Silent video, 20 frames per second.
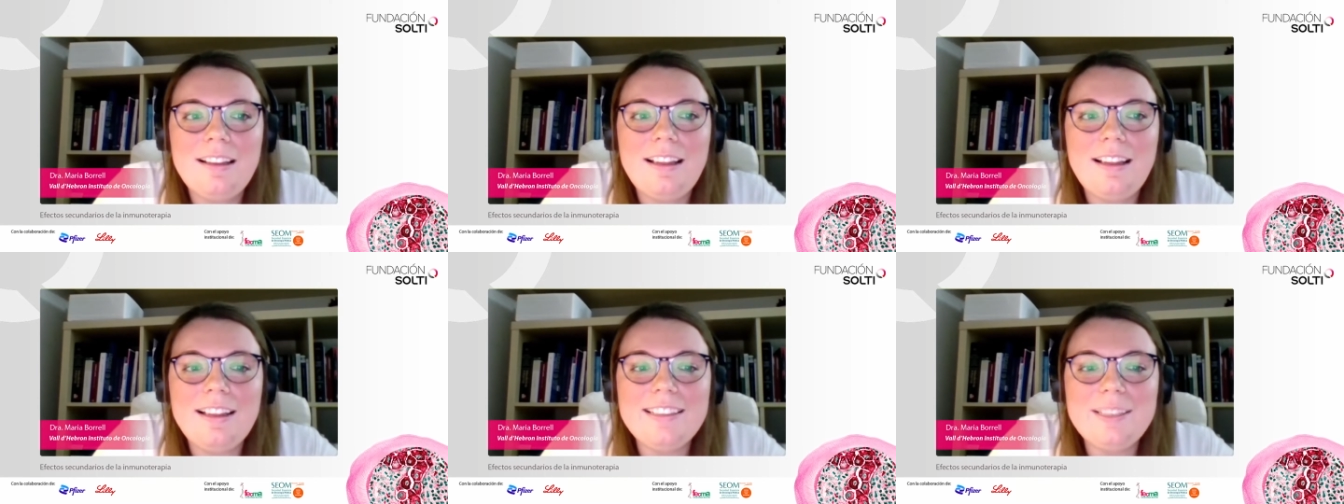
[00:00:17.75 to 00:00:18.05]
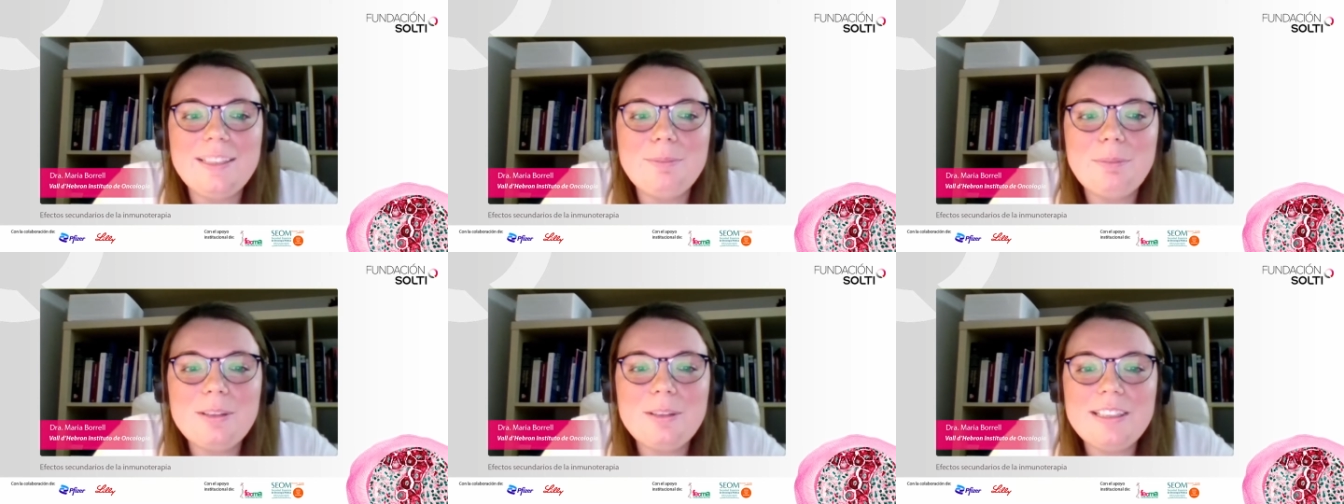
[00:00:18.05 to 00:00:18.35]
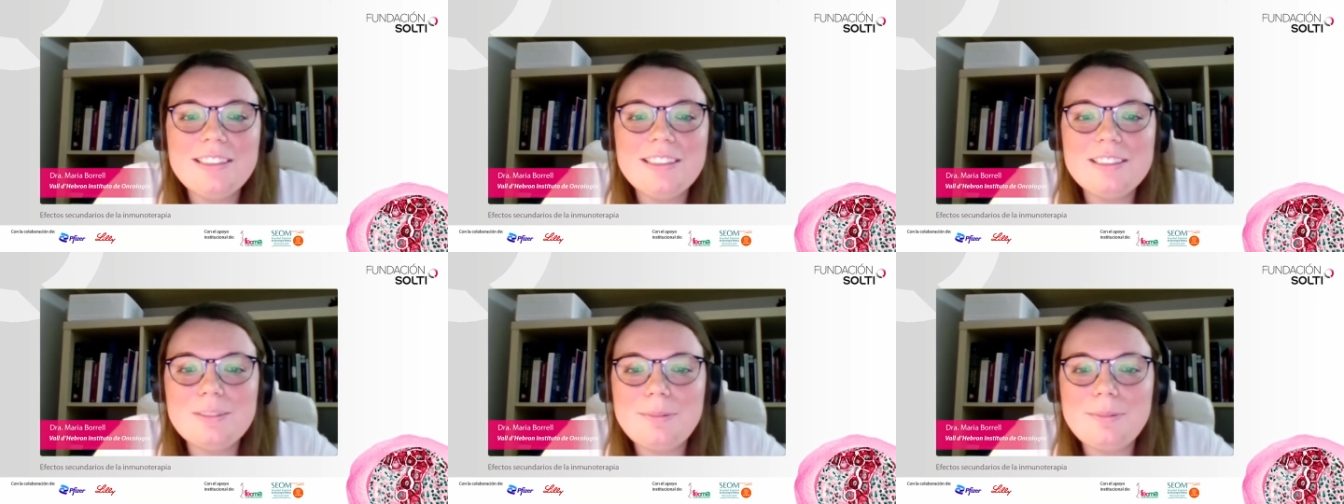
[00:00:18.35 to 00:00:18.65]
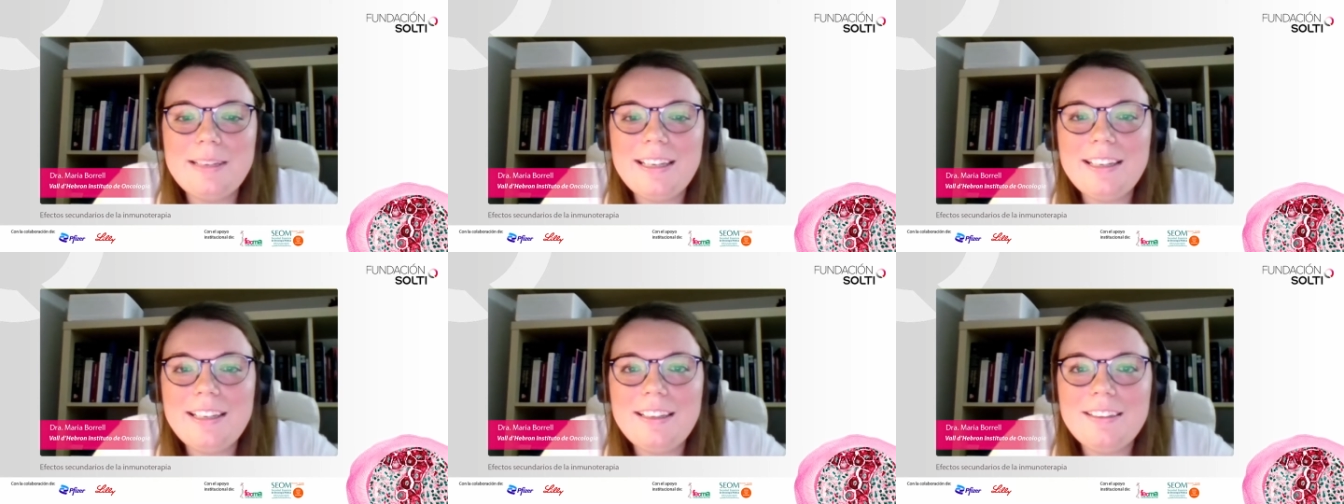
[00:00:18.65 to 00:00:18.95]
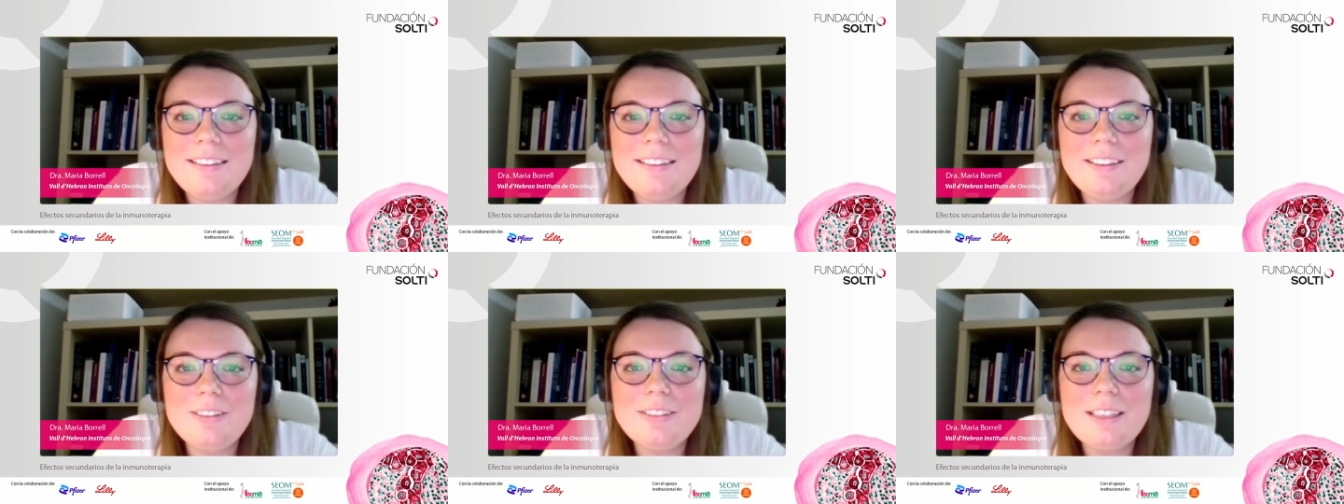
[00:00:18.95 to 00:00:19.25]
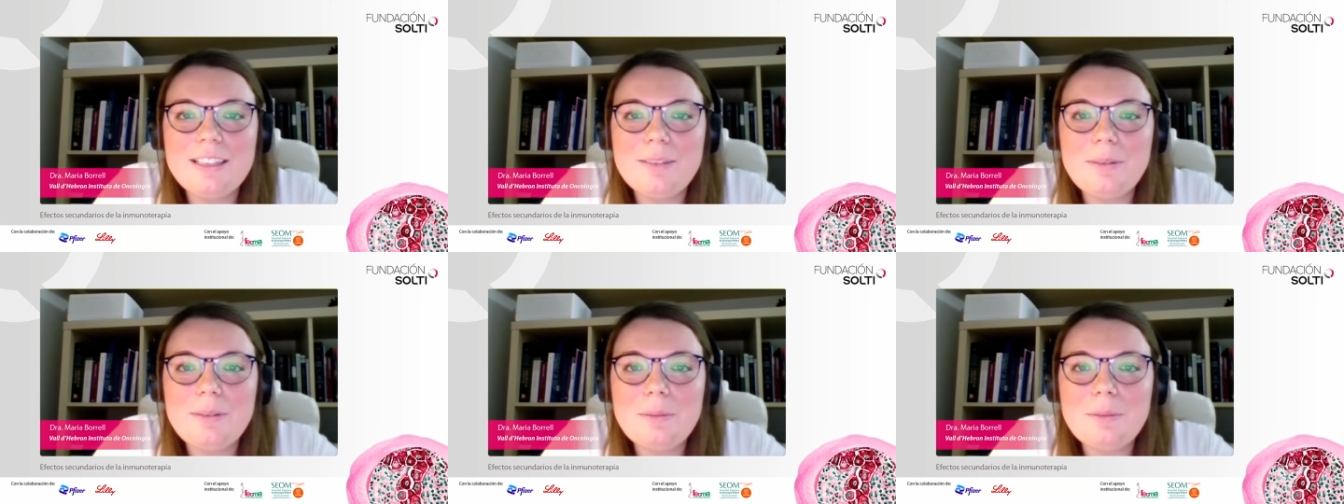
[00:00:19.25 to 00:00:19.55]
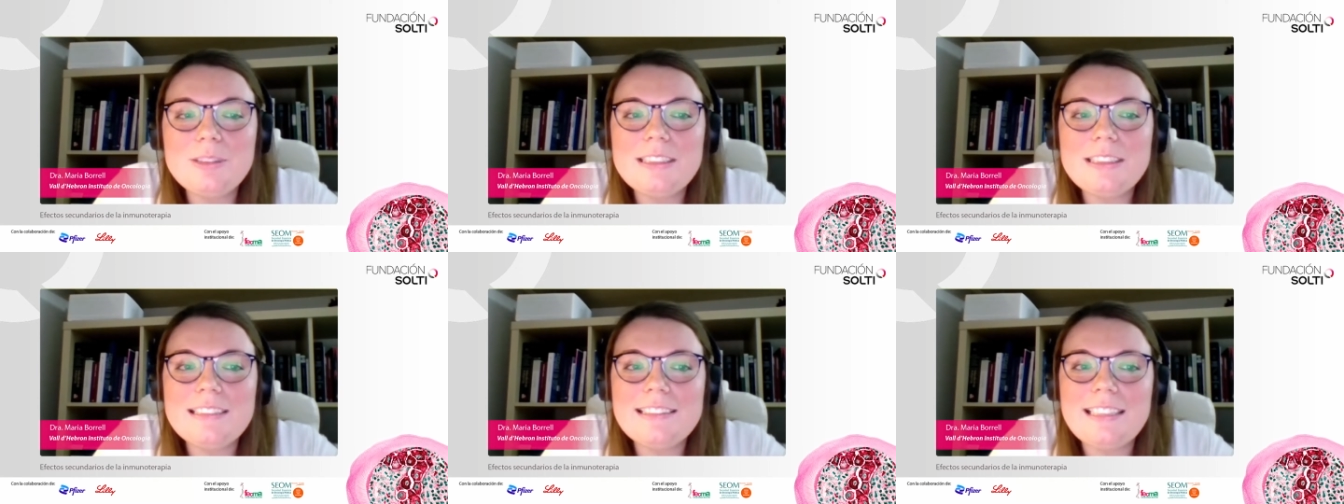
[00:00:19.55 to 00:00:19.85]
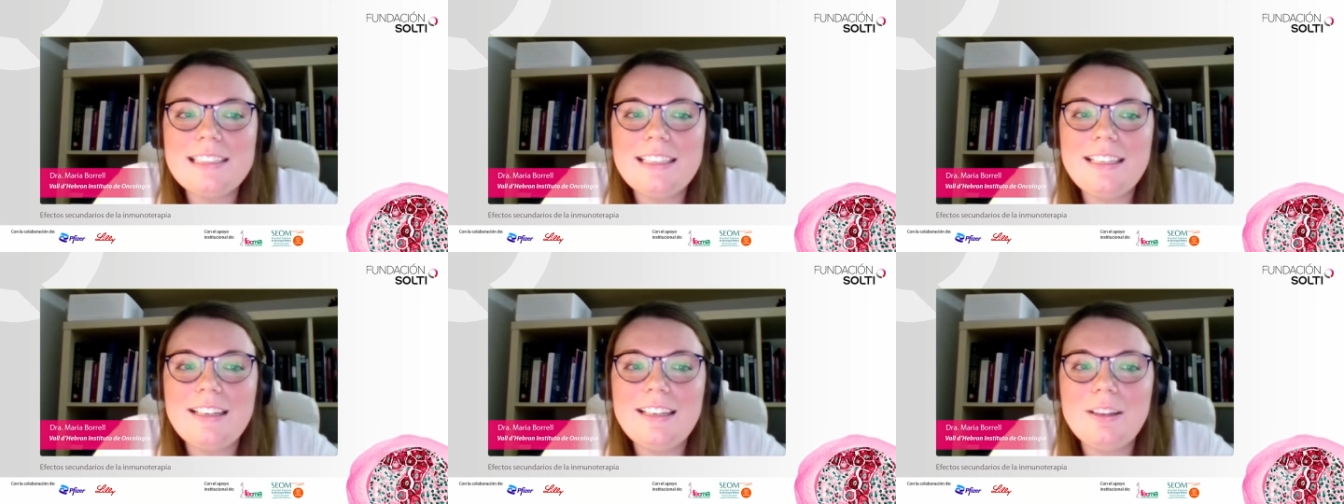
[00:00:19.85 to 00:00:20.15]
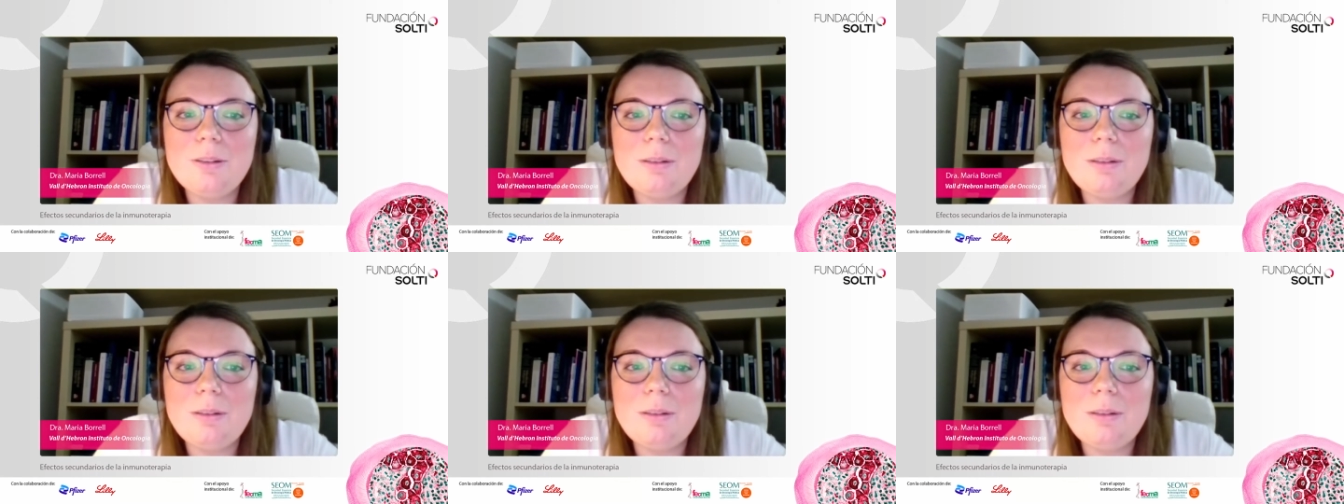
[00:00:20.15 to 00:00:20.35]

Aquí podéis ver el guión que vamos a seguir